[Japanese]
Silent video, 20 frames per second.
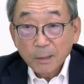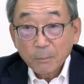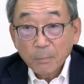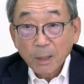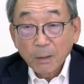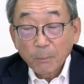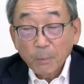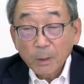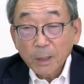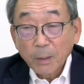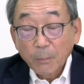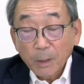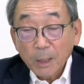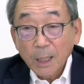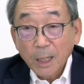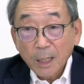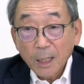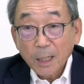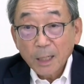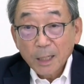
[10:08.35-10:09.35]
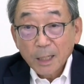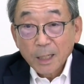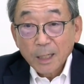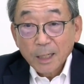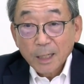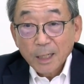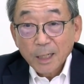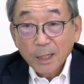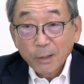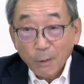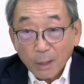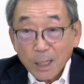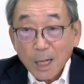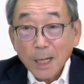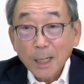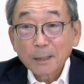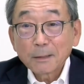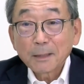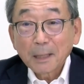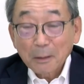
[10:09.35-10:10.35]
まあ、まだまだ若
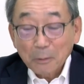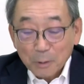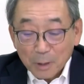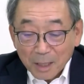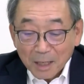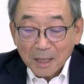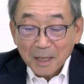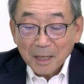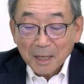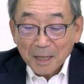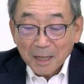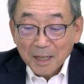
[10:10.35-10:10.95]
かったので、